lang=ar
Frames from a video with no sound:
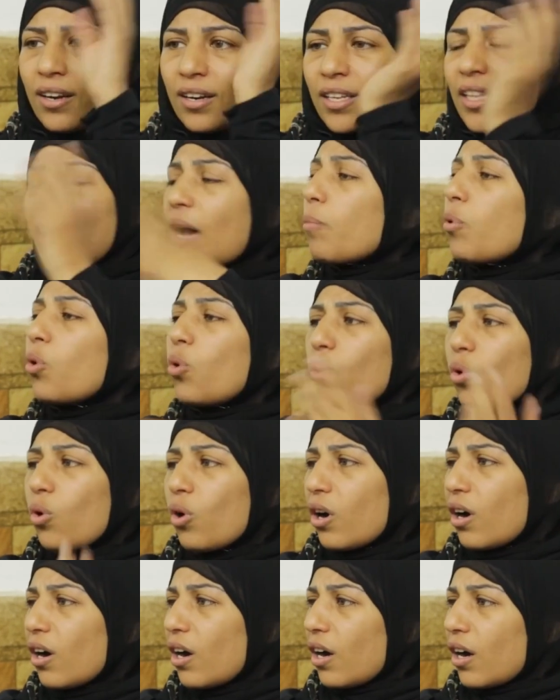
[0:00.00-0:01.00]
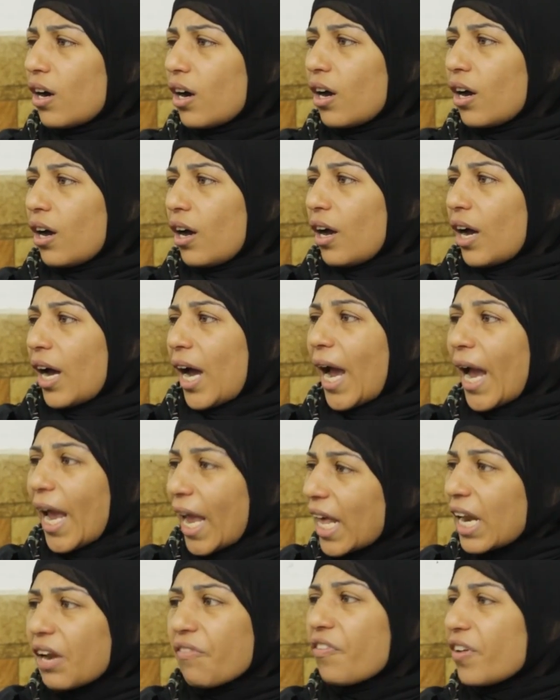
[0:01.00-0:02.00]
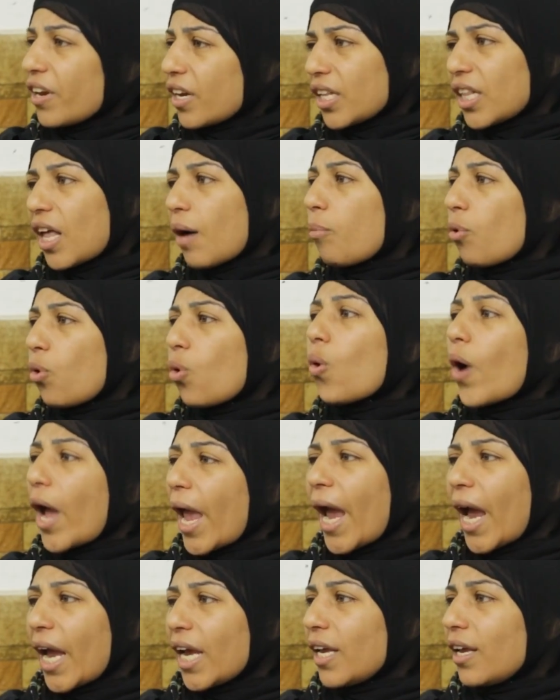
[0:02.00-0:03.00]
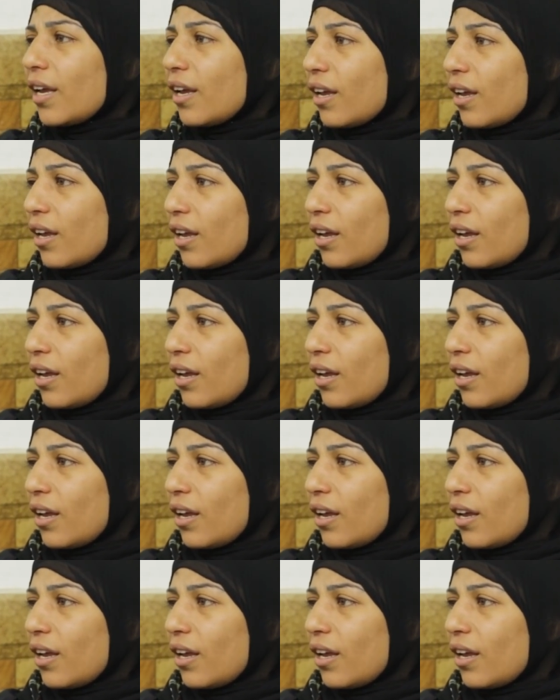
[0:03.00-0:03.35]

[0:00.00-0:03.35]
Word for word: ان ده ابوه عارف ان ده ابوه واعي